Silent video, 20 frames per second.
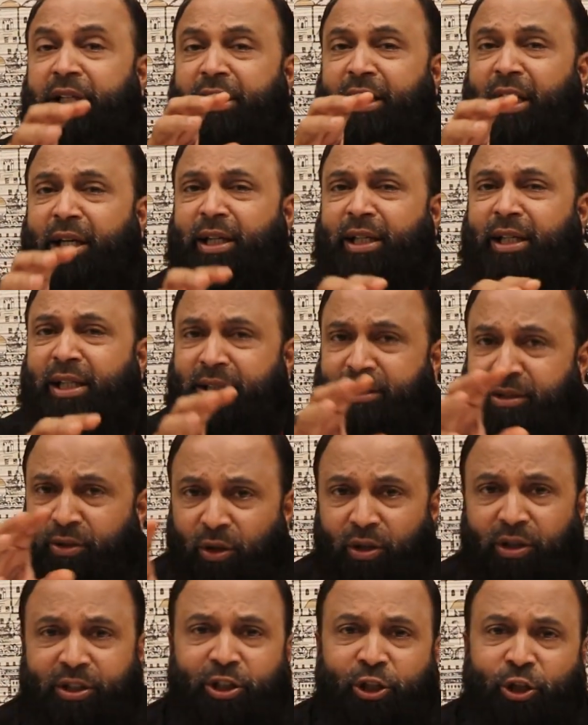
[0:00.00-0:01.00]
या किस
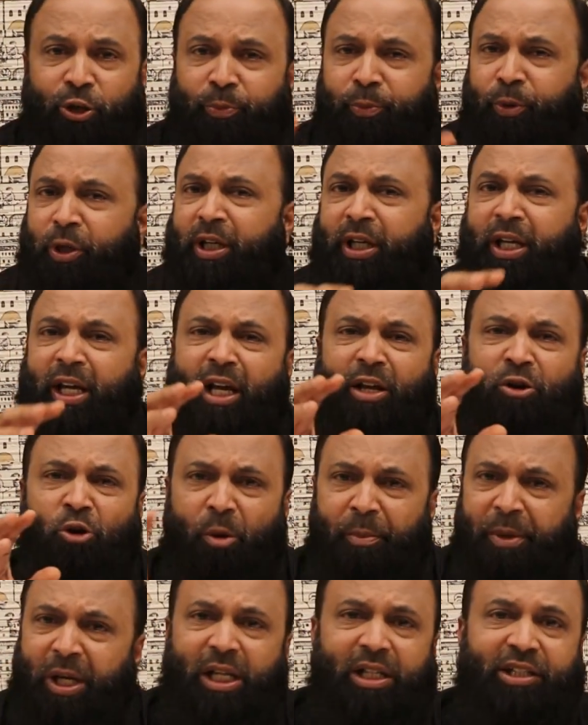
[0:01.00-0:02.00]
कॉस्ट के ऊपर की
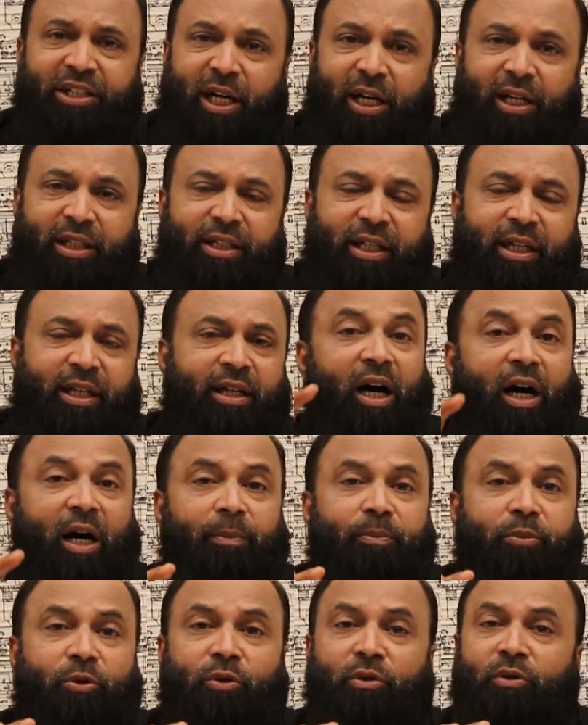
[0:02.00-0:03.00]
नॉमिनल चार्ज है
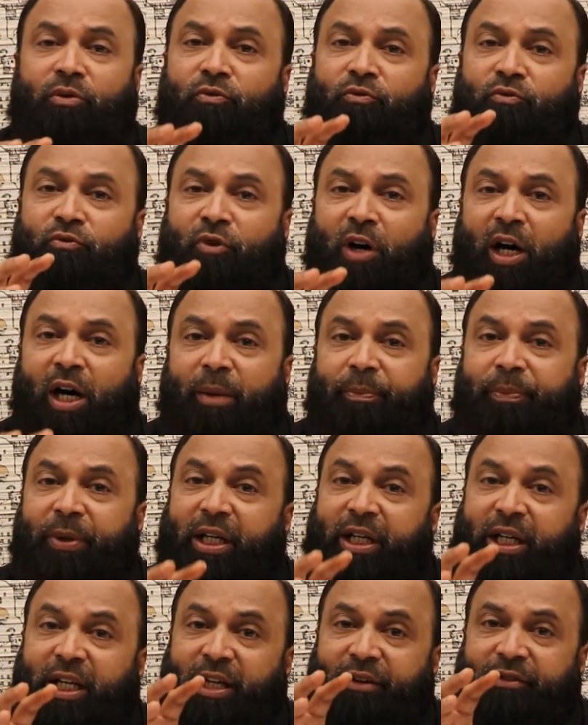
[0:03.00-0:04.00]
आपको वहाँ
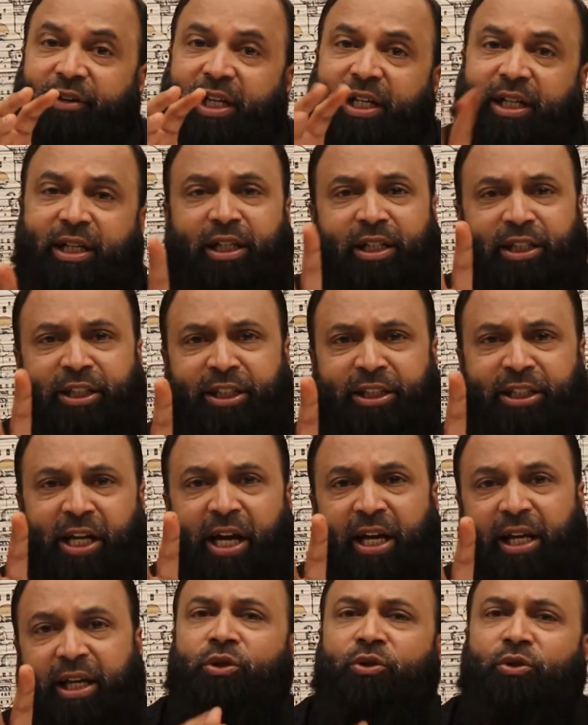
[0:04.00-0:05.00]
पे डिलीवरी कर दी
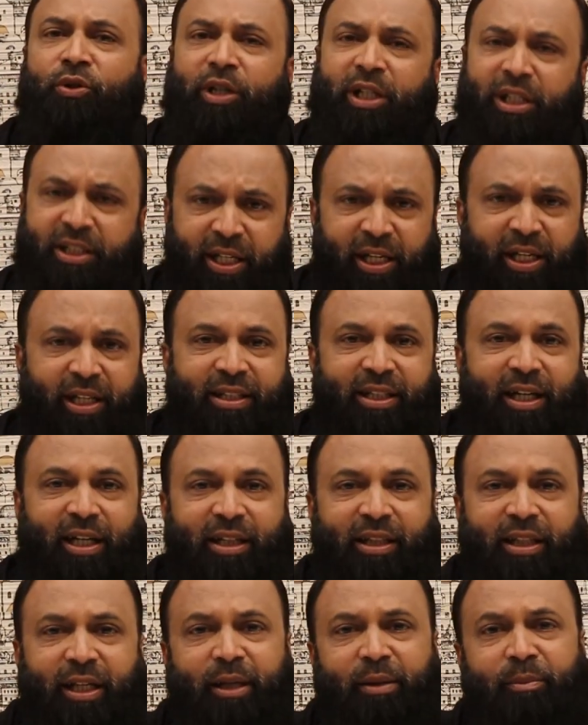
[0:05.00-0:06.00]
जाएगी तो इसी के
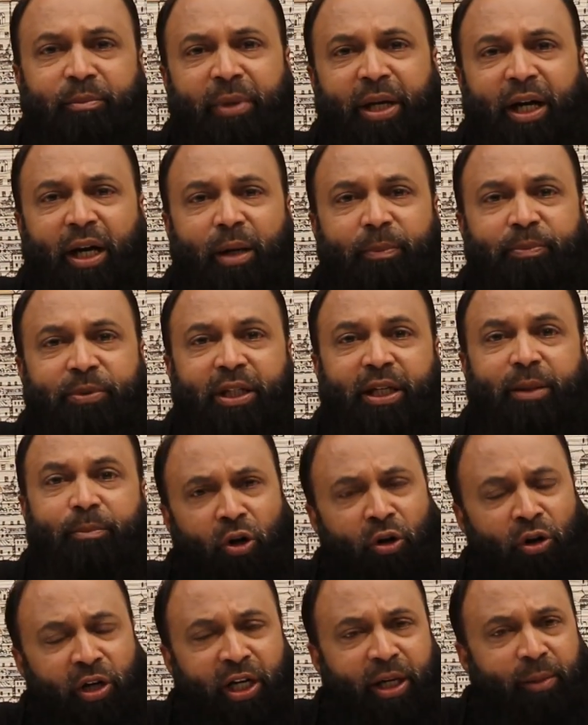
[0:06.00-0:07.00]
साथ ही मैं आपसे
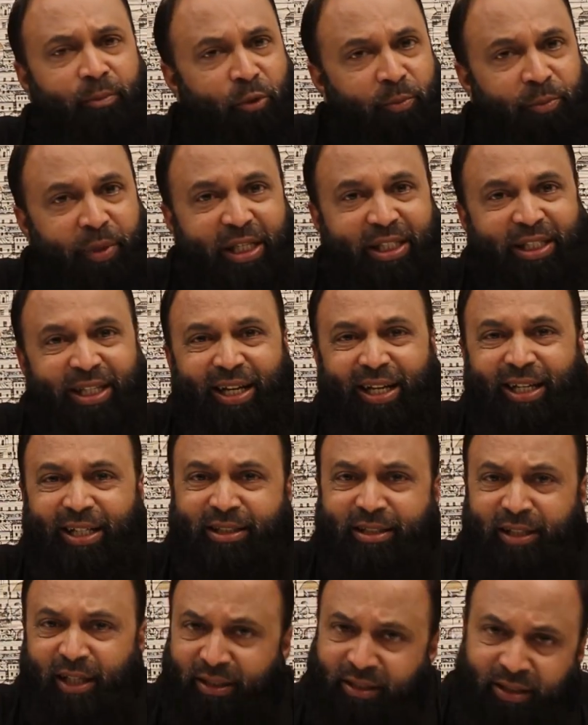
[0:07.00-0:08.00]
डोंगरी मुंबई से
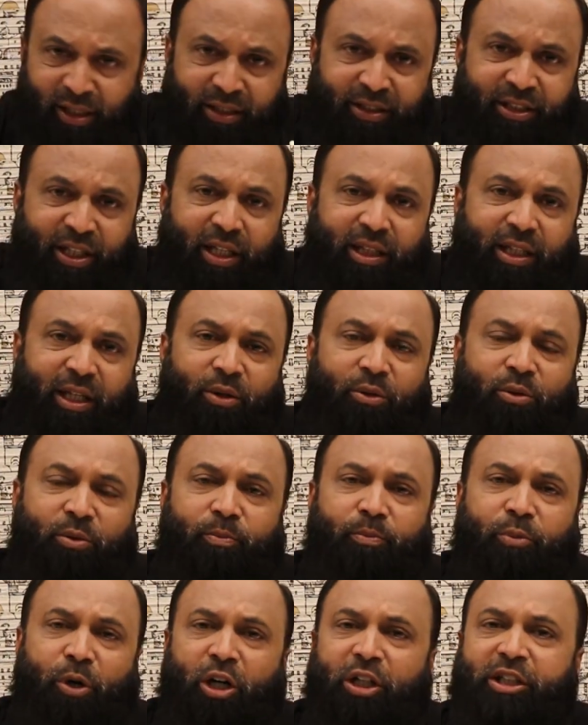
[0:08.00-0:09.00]
इजाजत चाहता हूँ
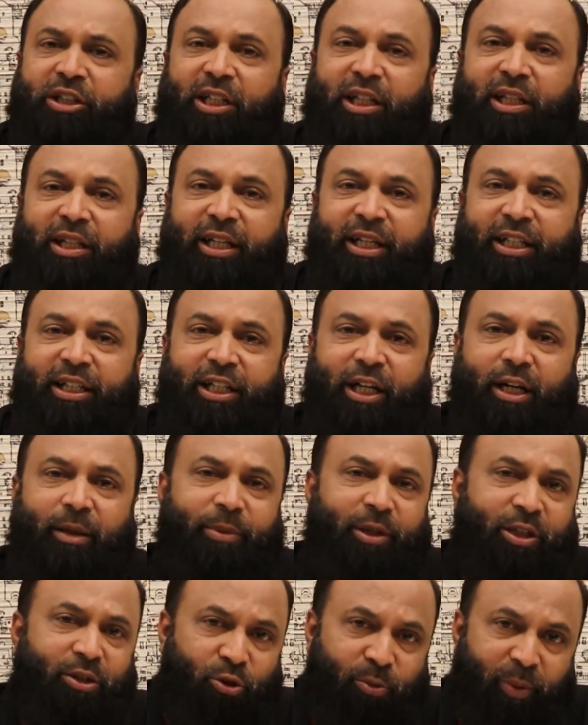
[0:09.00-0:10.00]
बहुत जल्द नई जगह
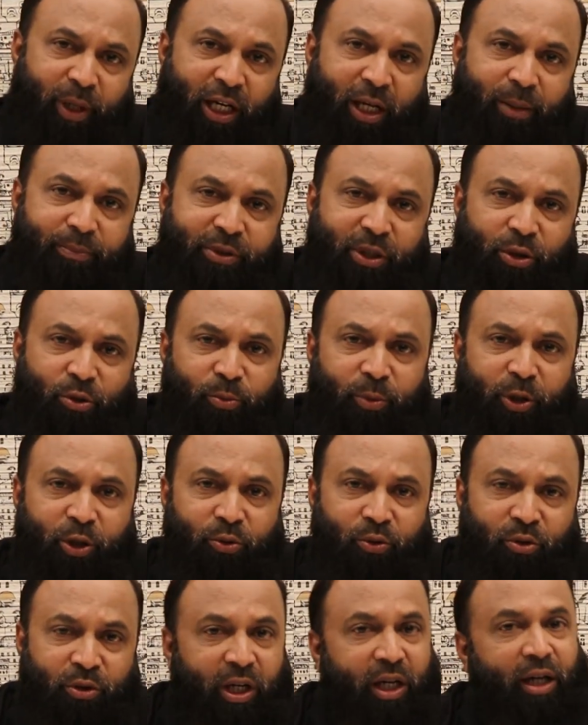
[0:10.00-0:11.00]
पर दोबारा आपसे
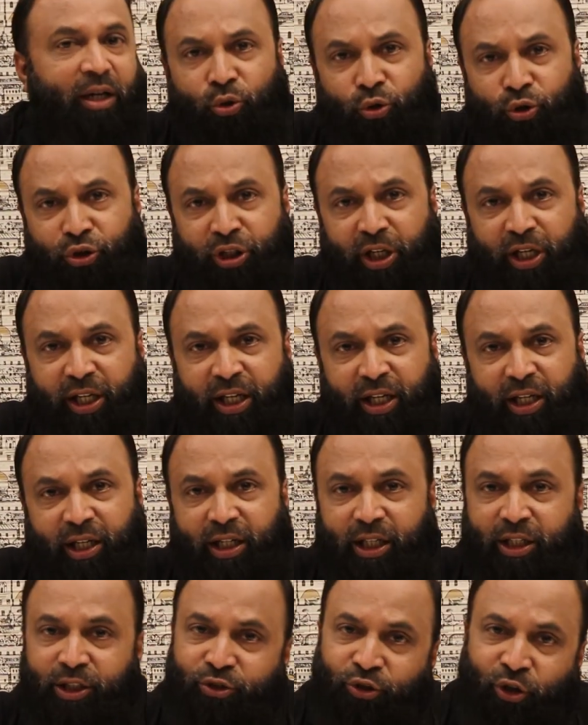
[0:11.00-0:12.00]
रूबरू होऊंगा खुश रहिए
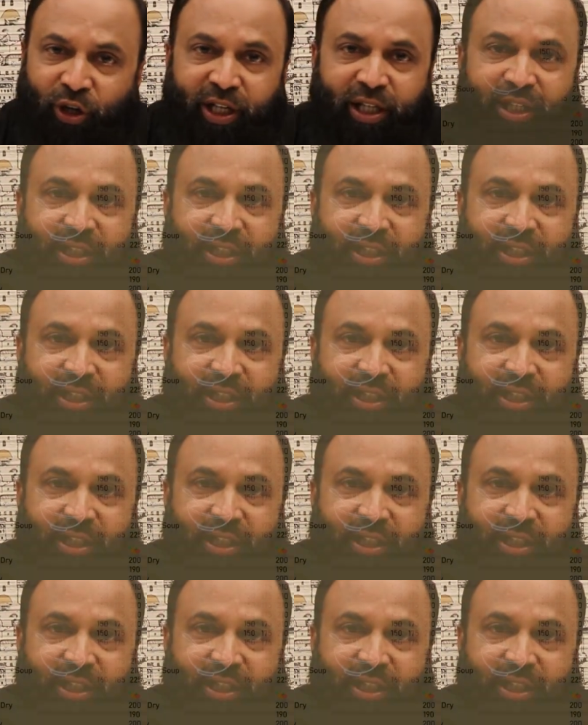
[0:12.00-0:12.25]
इंजॉय